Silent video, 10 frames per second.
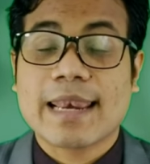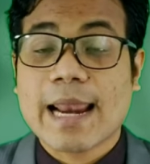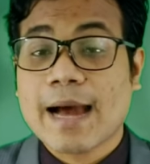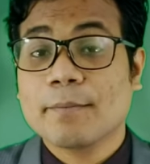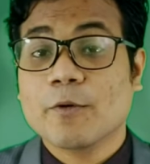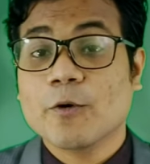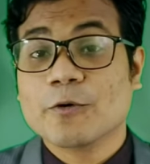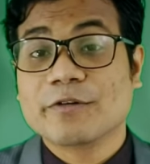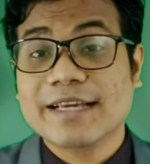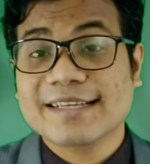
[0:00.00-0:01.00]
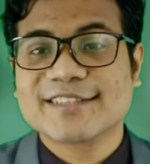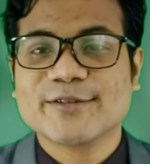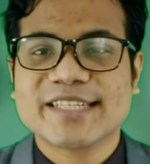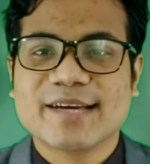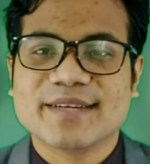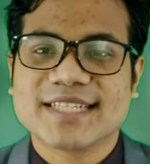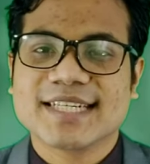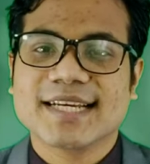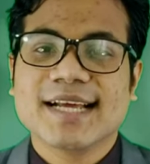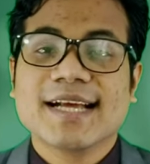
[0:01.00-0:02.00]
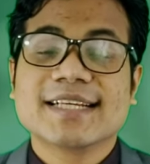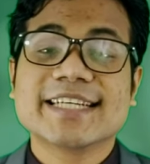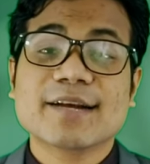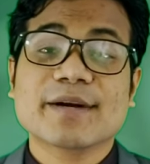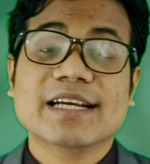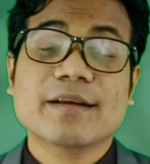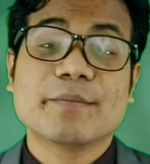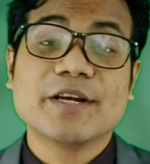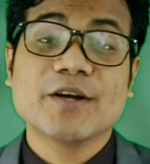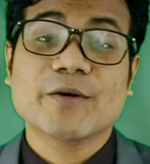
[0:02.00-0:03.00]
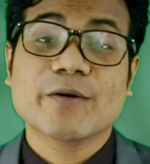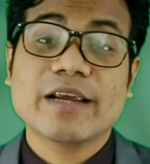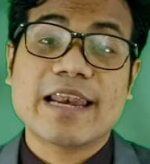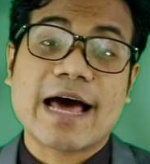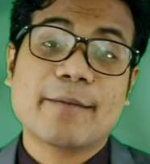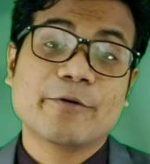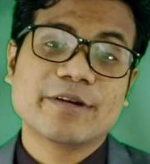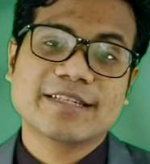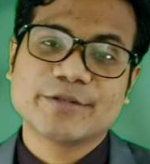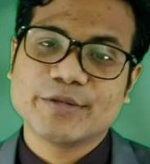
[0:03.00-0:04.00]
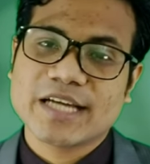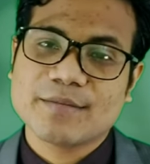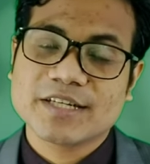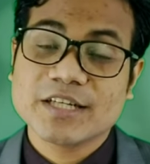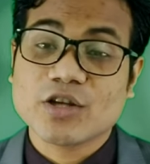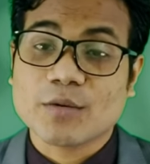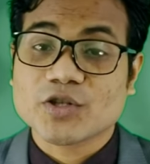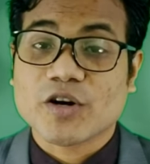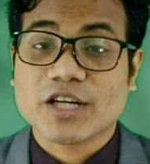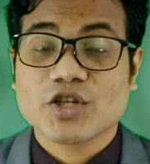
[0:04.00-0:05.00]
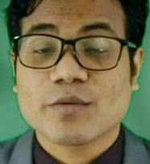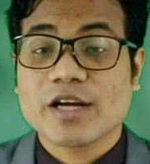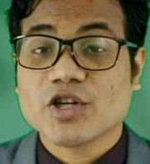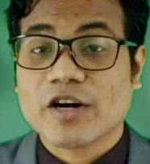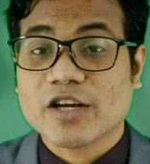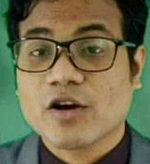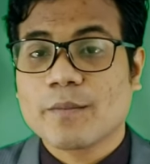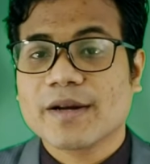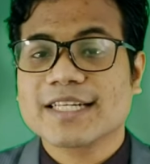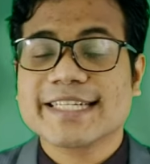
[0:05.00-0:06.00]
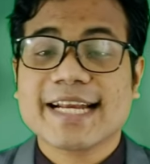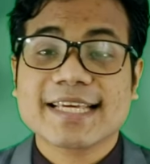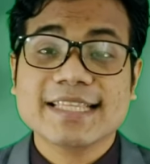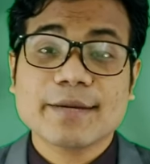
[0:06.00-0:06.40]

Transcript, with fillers: লাভ ও রিক্স দুইটাই বেশি শেয়ার মার্কেটে বিনিয়োগ করলে লাভ ও রিস্ক দুইটাই বেশি তবে সঠিক সময়ে সঠিক কোম্পানির শেয়ার কিনতে